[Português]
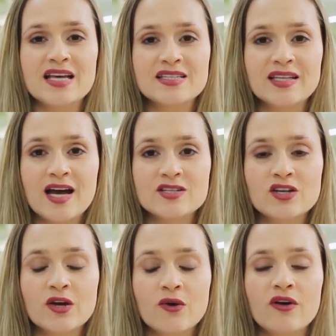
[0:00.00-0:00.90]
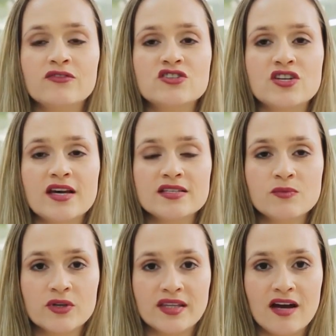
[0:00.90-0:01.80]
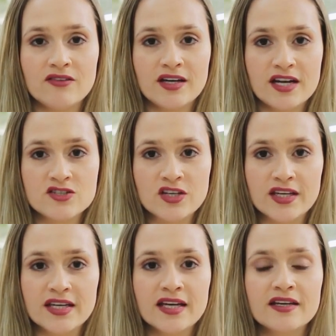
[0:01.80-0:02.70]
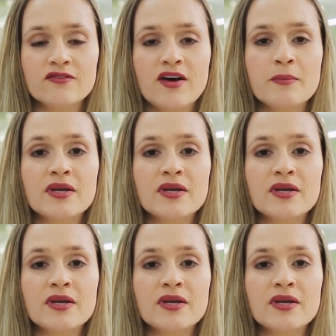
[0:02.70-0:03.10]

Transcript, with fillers: A cidade ganhou a 28ª creche cria que vai